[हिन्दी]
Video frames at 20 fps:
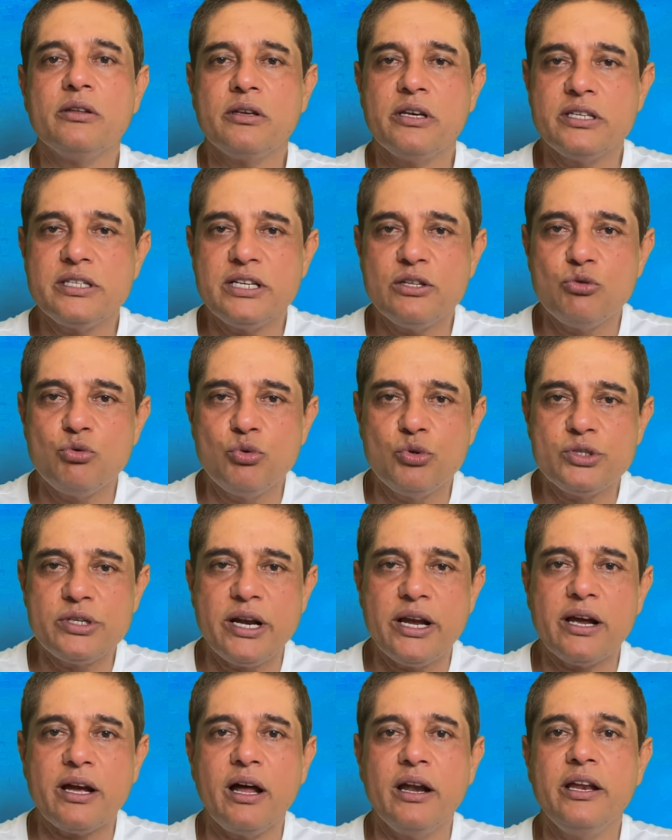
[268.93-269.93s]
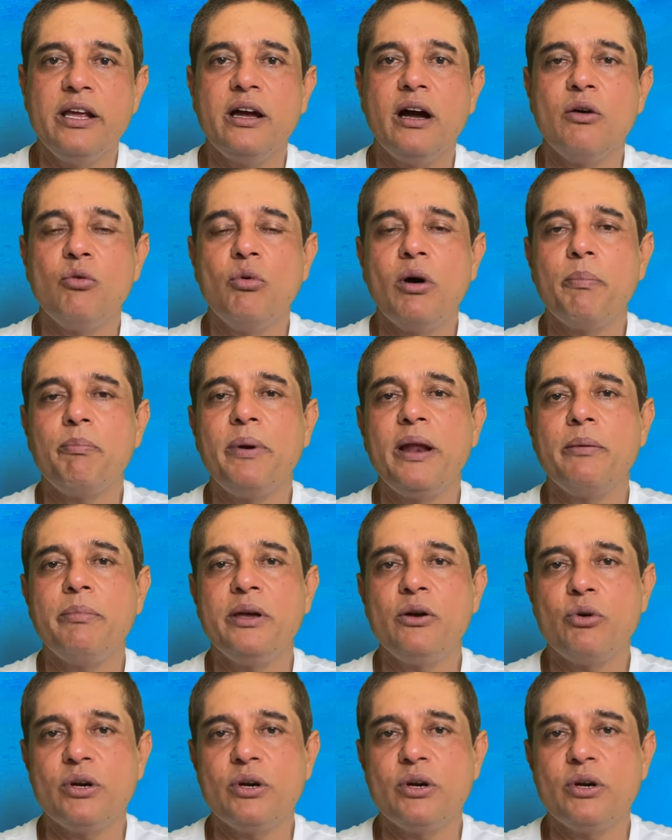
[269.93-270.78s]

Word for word: किसी दूसरे का लिखा हुआ प्ले भी